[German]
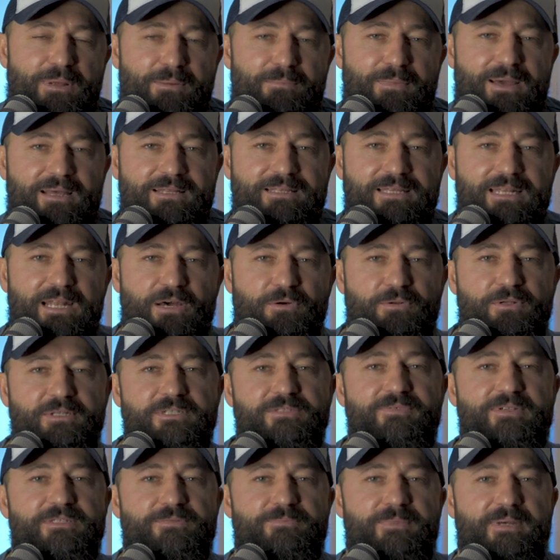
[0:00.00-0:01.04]
man macht genau
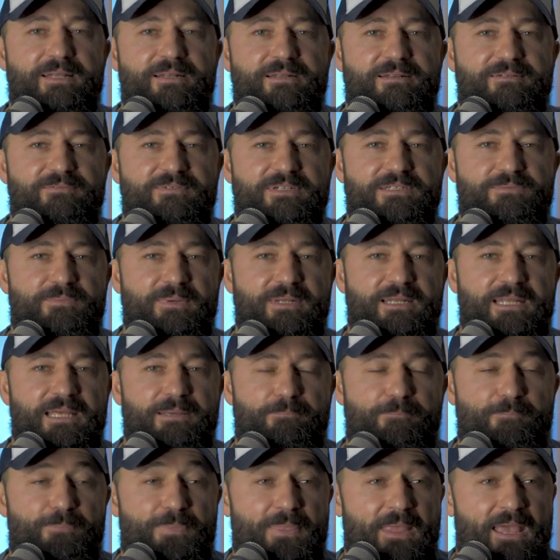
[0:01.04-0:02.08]
das, was man, was man
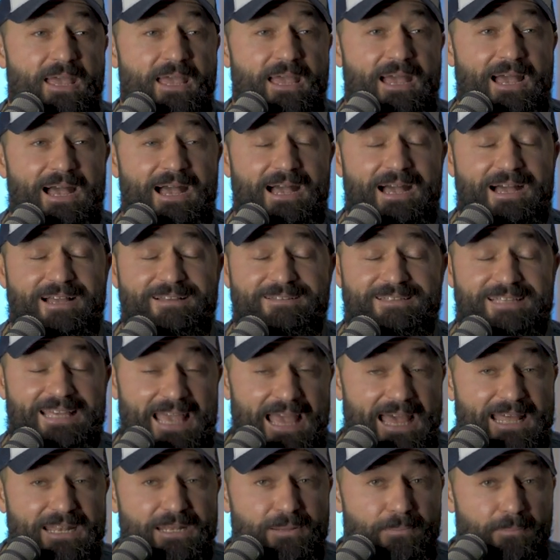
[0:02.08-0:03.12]
eben
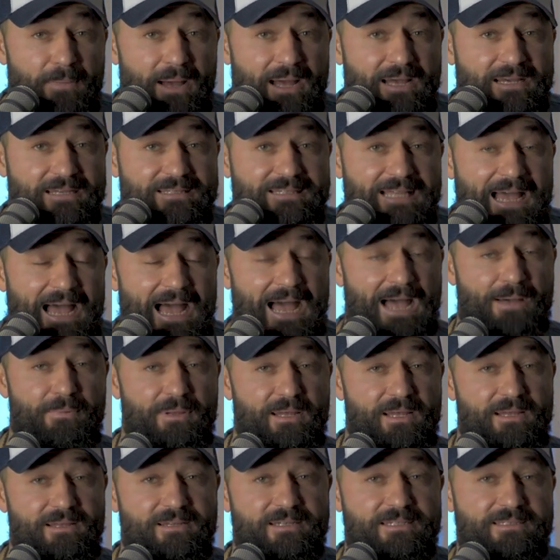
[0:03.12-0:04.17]
gerne macht.
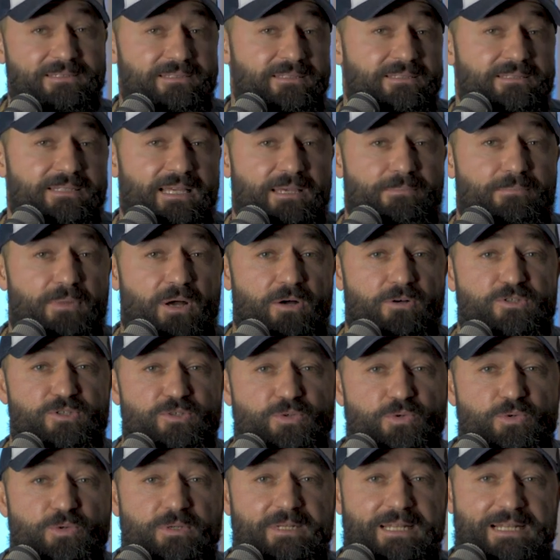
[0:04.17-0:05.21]
Aber es ist eben auch
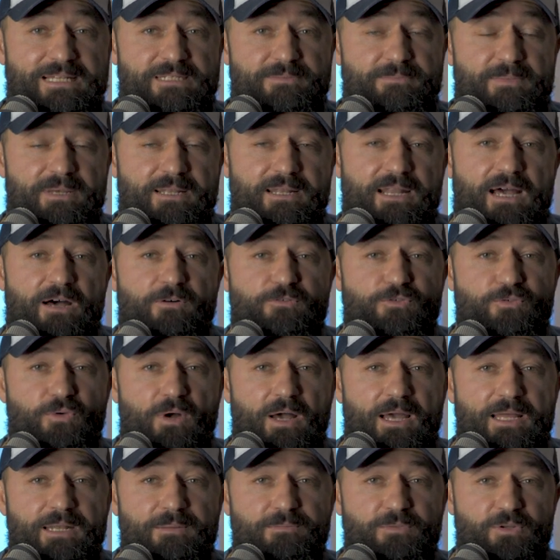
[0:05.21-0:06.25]
so, dass man auf so
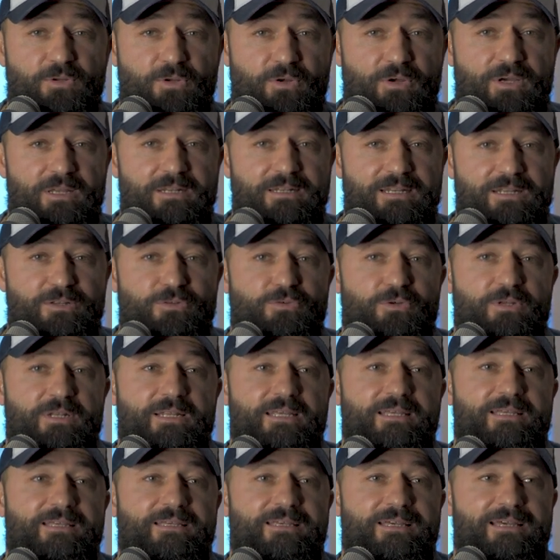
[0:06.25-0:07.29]
einem Turn
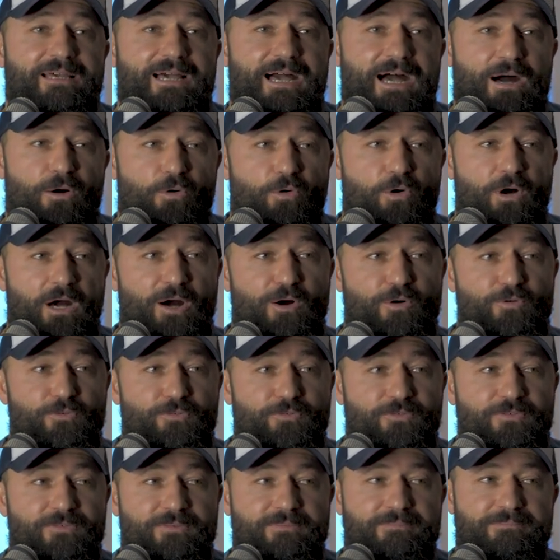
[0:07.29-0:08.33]
natürlich auch
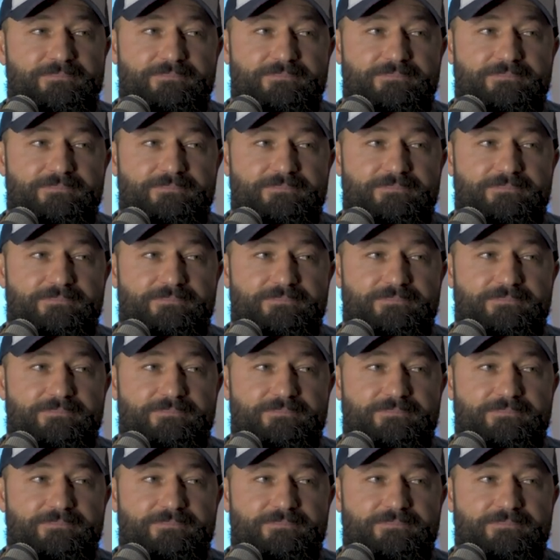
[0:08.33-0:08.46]
auf